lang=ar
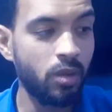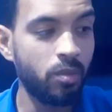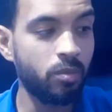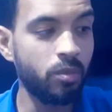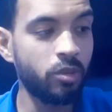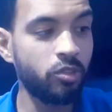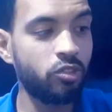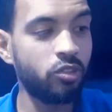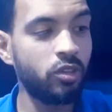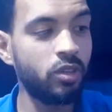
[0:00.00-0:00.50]

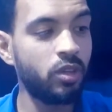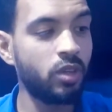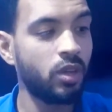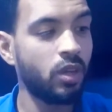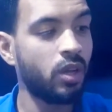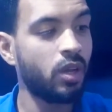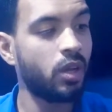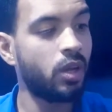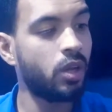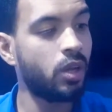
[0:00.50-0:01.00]
ماشي
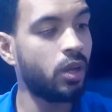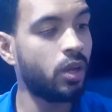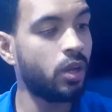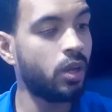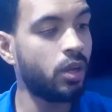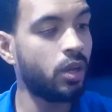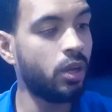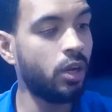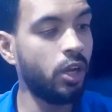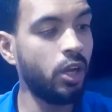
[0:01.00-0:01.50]

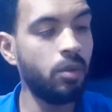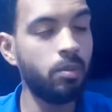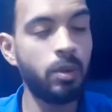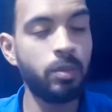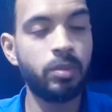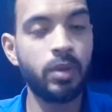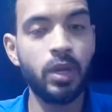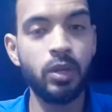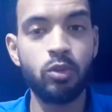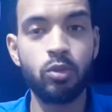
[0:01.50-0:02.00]
آه العلبه
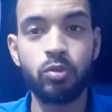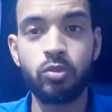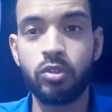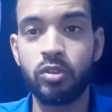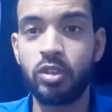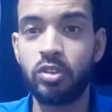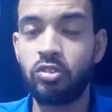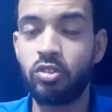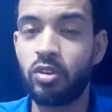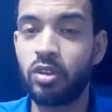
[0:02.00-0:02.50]
بتاعته ب
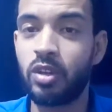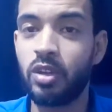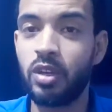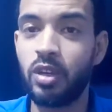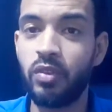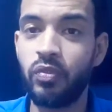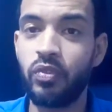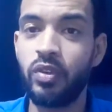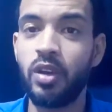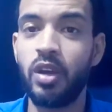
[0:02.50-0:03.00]
16
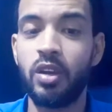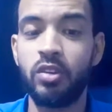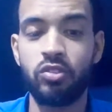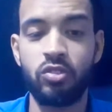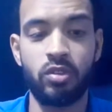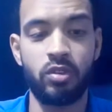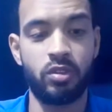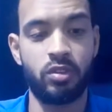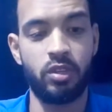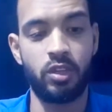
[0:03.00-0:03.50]
جنيه فيها
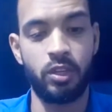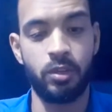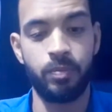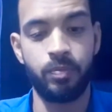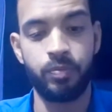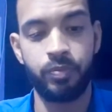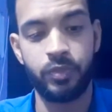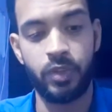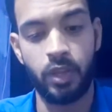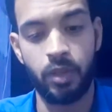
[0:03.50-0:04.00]

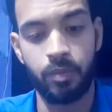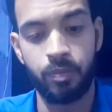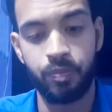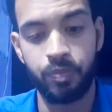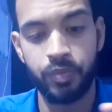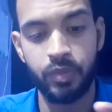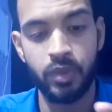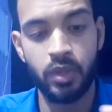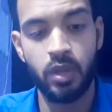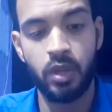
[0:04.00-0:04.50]
شريطين طيب
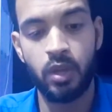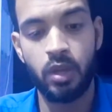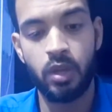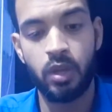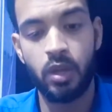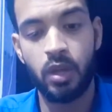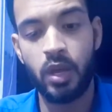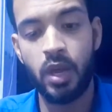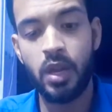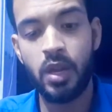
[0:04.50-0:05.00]

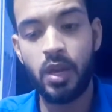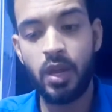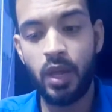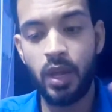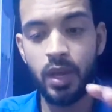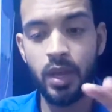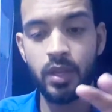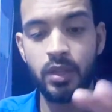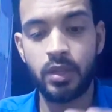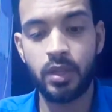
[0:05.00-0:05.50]
خلي
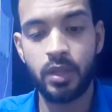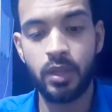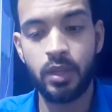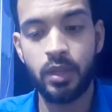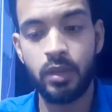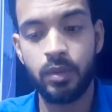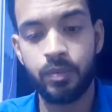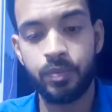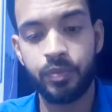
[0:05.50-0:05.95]
الحاجات ايه